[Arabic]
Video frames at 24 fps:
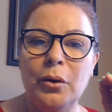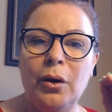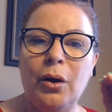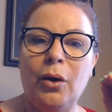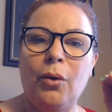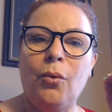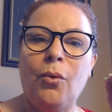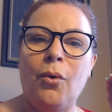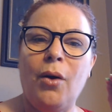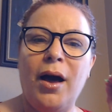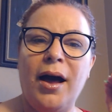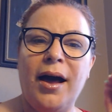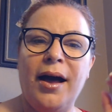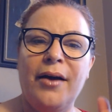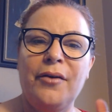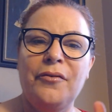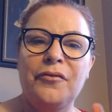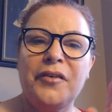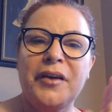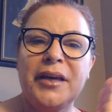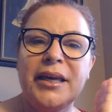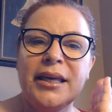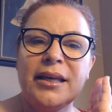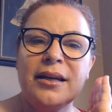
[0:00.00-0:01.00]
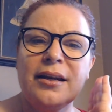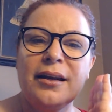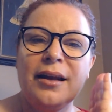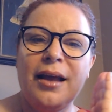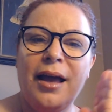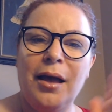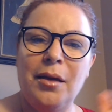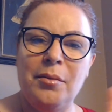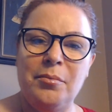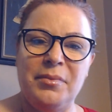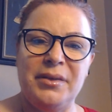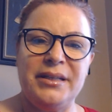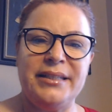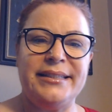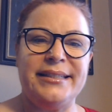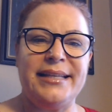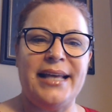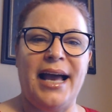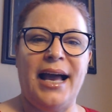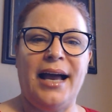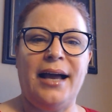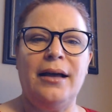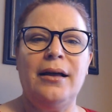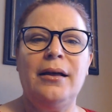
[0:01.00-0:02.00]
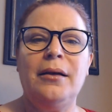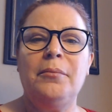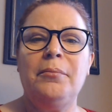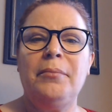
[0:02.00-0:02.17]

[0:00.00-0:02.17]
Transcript: وفكر مرتاح